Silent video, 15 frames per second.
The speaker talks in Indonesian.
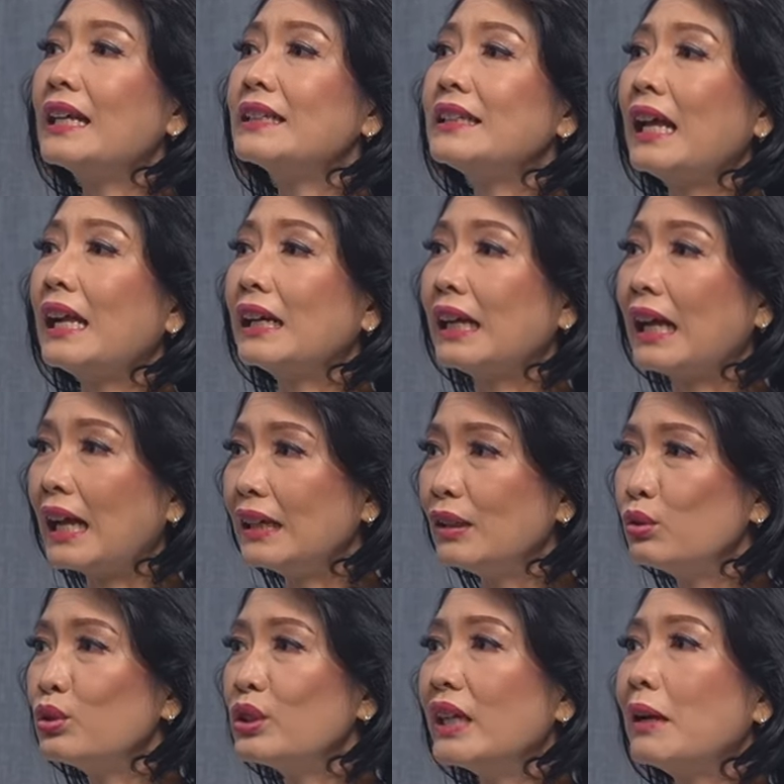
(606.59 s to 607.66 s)

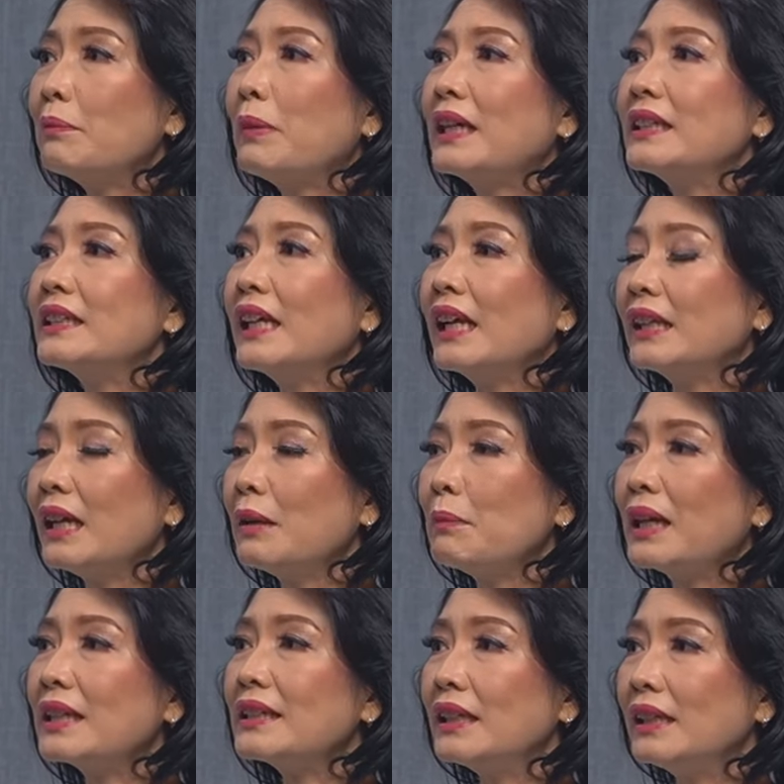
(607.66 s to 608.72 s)
asalkan usia pasiennya
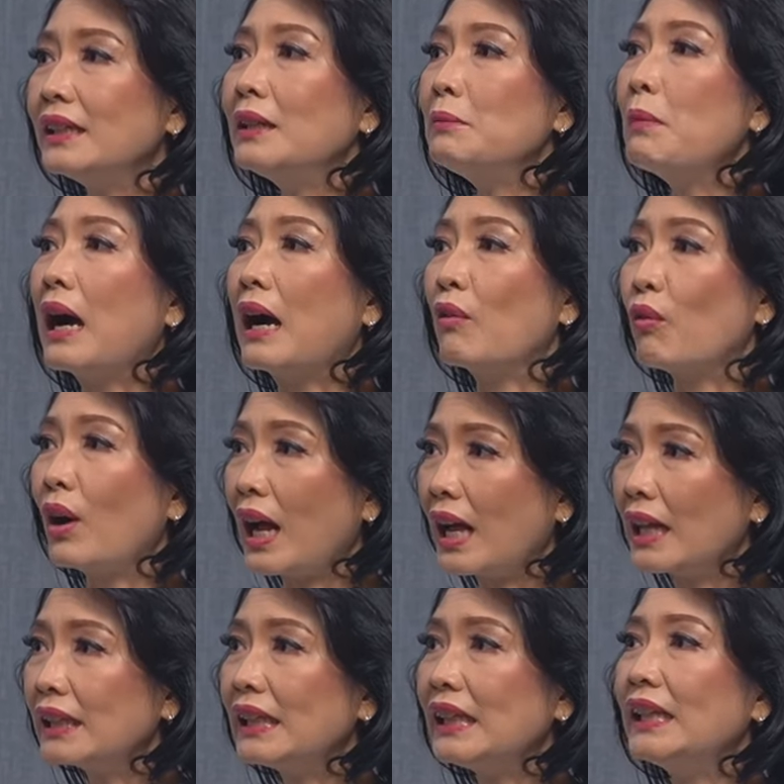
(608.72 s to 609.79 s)
masih di
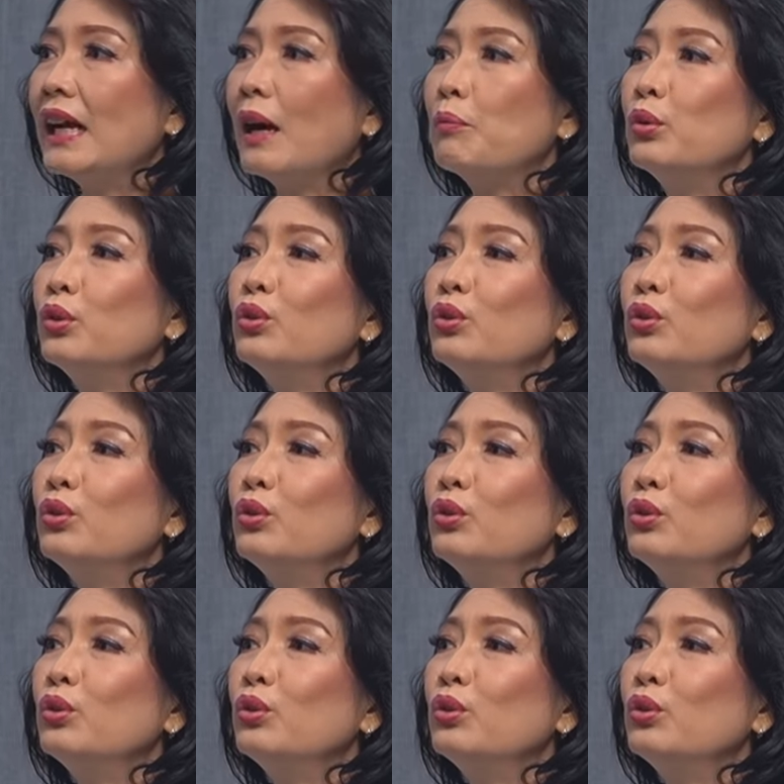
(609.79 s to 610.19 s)
bawah 35